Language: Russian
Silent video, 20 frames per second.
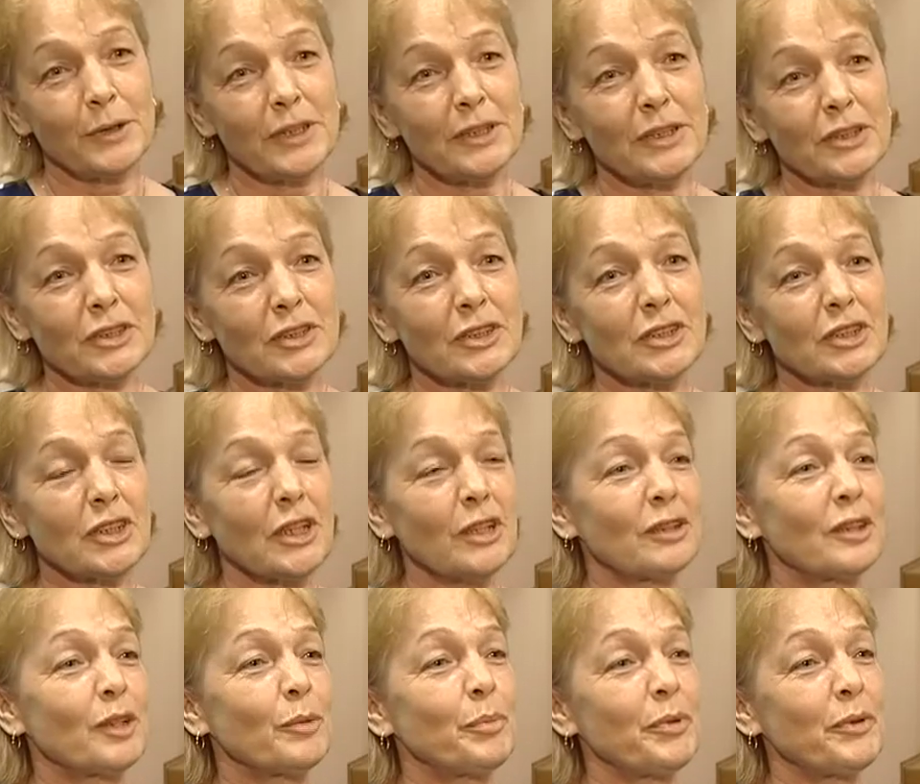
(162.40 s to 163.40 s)
Конечно,
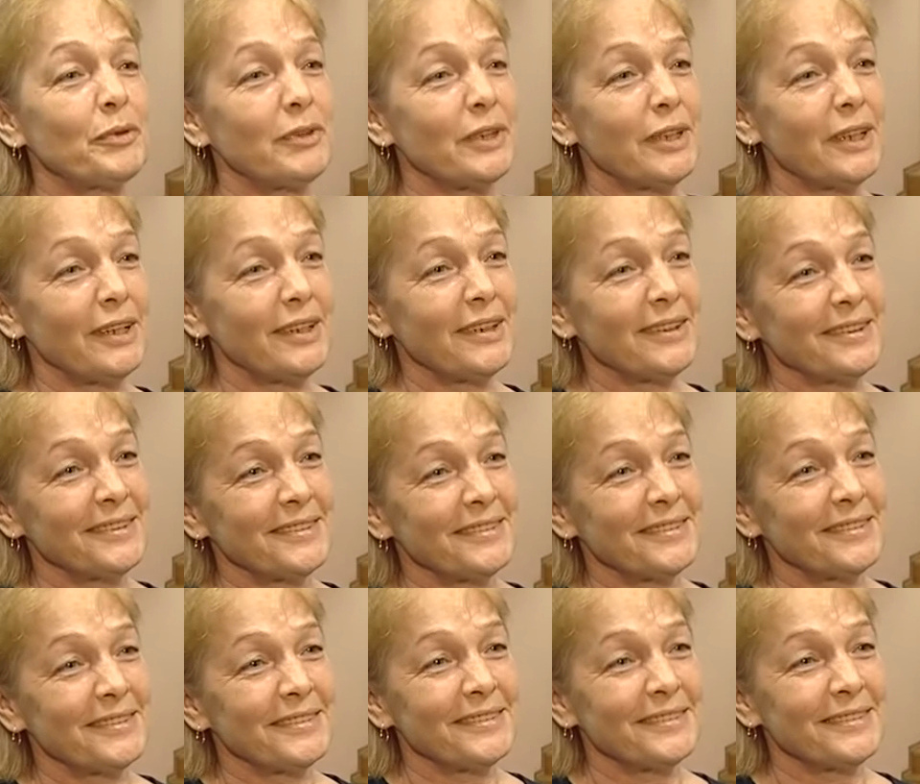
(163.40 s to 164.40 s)
жалко, привыкли
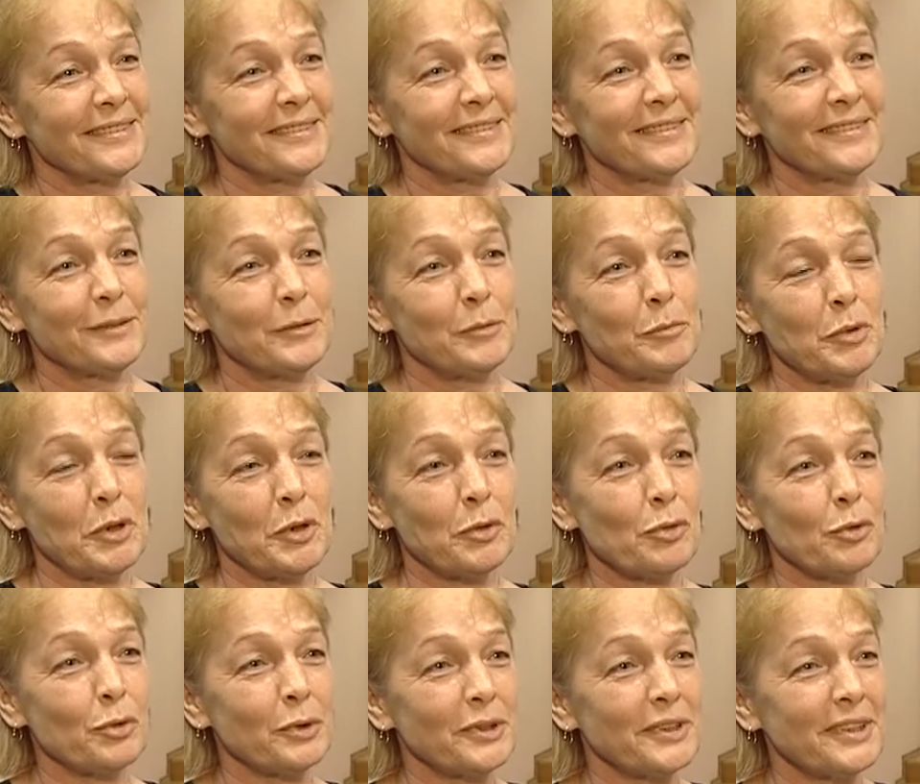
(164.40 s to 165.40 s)

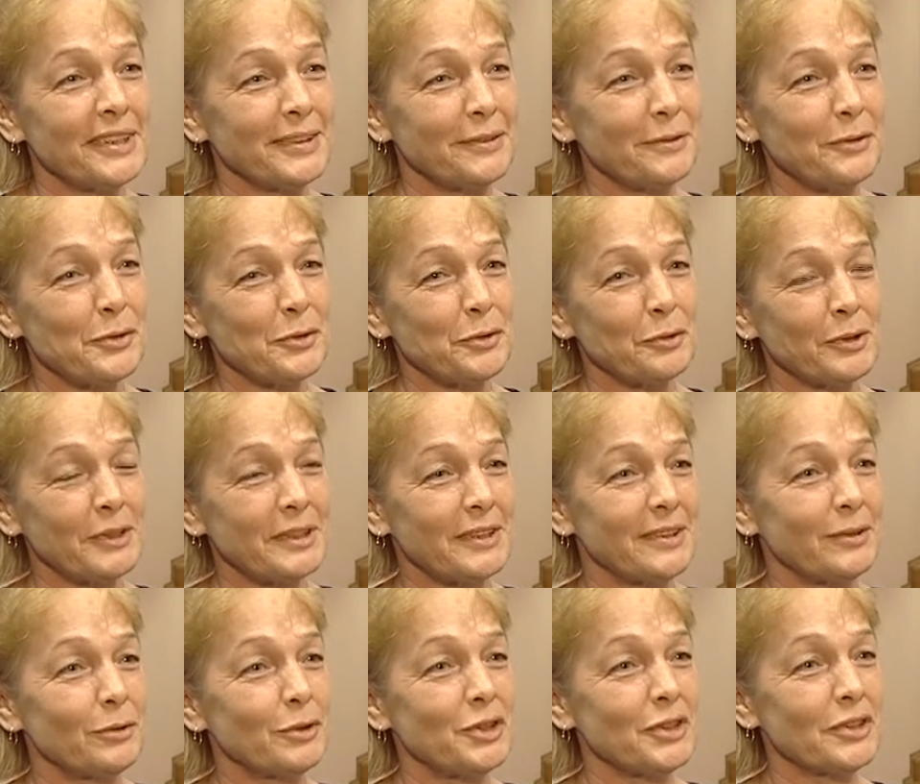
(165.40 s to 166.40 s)
природа, все вот
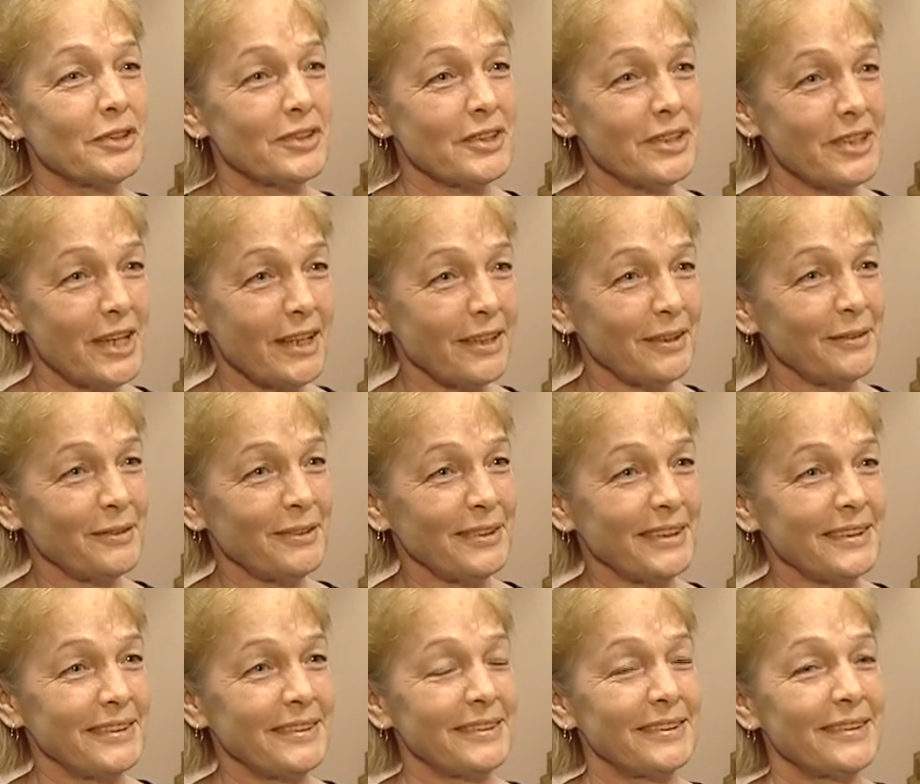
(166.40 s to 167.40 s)
это очень
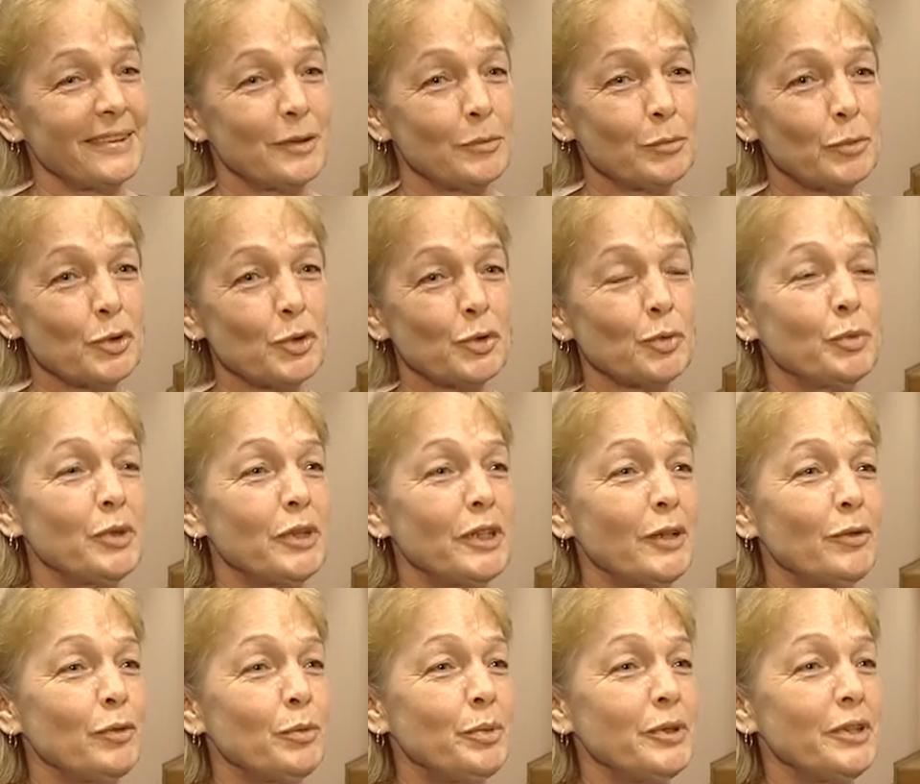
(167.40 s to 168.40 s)
затягивает. Муж у
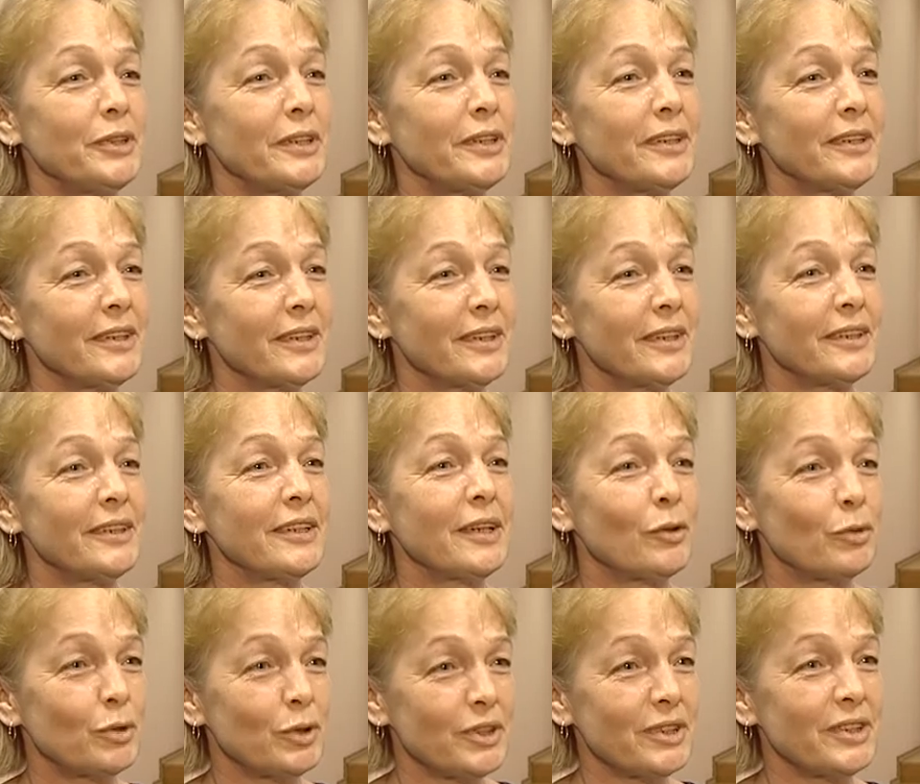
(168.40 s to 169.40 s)
меня любитель и
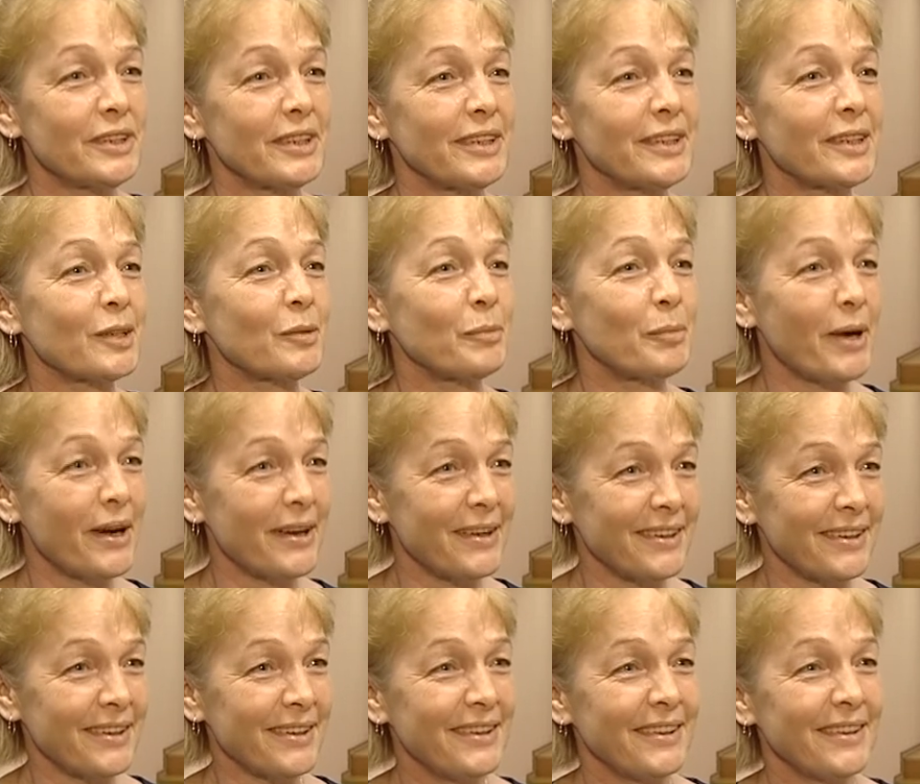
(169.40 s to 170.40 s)
охотник, и
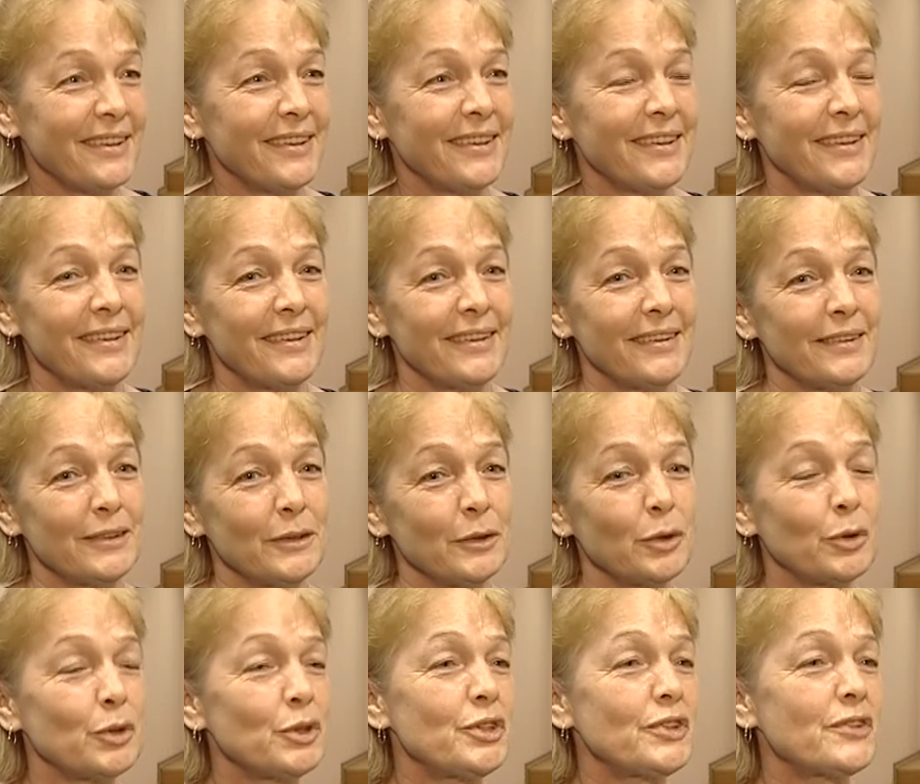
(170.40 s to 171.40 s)
рыбак.
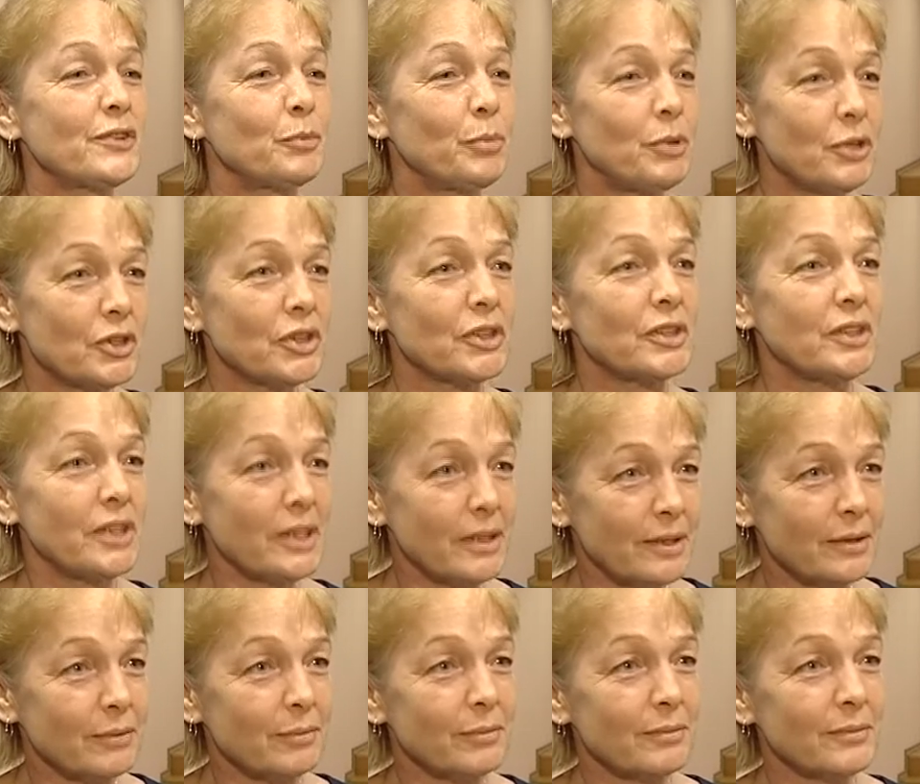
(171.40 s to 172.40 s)
Но хочется ближе к
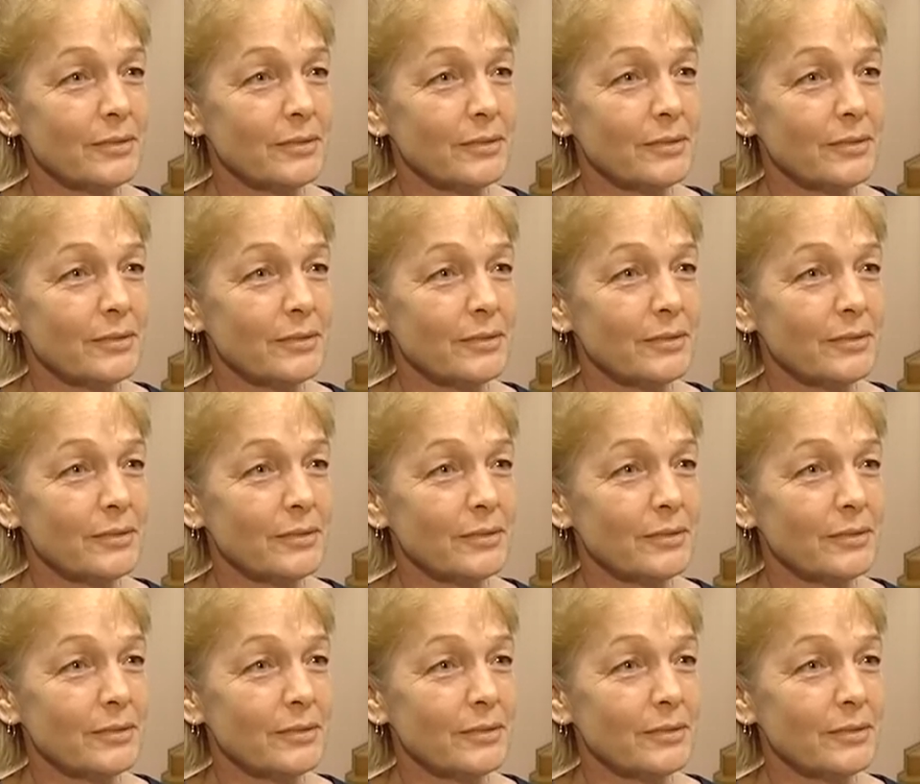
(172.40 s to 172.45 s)
детям.